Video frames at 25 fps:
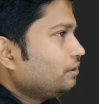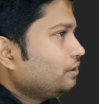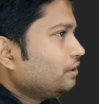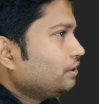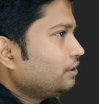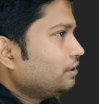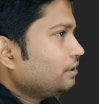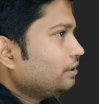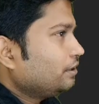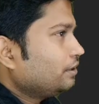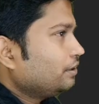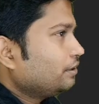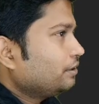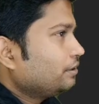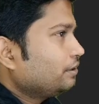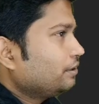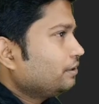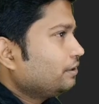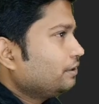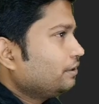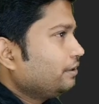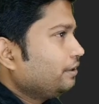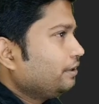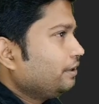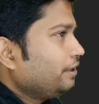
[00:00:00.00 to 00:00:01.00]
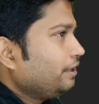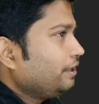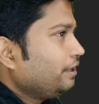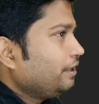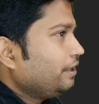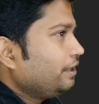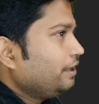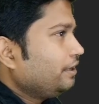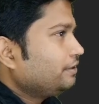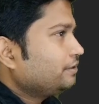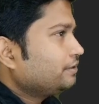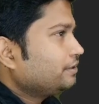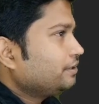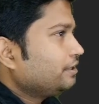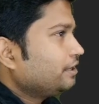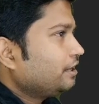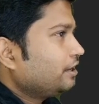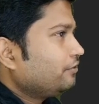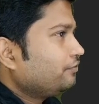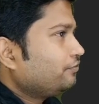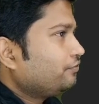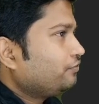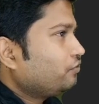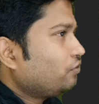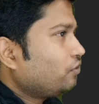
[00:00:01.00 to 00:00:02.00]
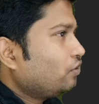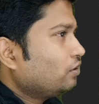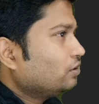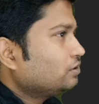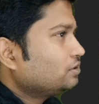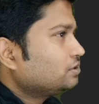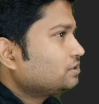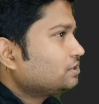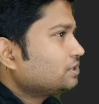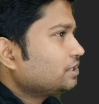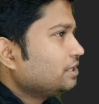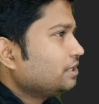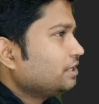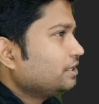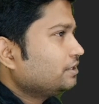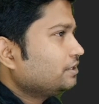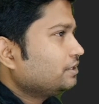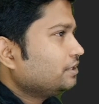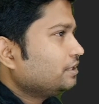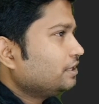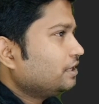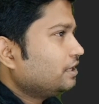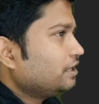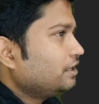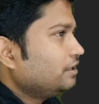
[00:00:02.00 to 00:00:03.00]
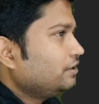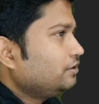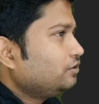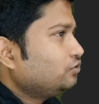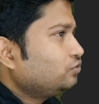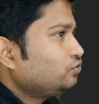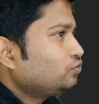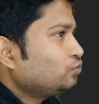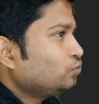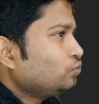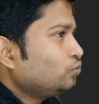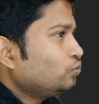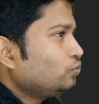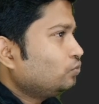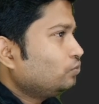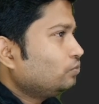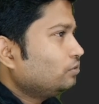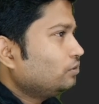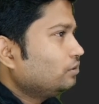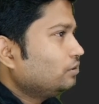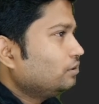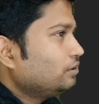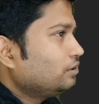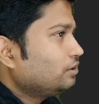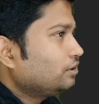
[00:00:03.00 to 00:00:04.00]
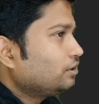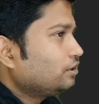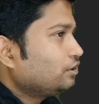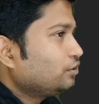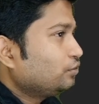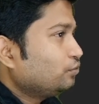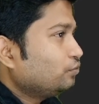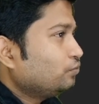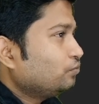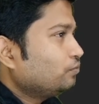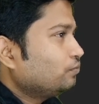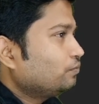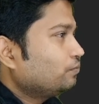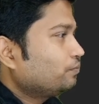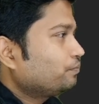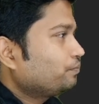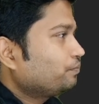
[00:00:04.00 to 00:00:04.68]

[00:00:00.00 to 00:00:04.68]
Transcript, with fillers: देखिए एक दे रहा है फॉल्स एक दे रहा है ट्रू क्यों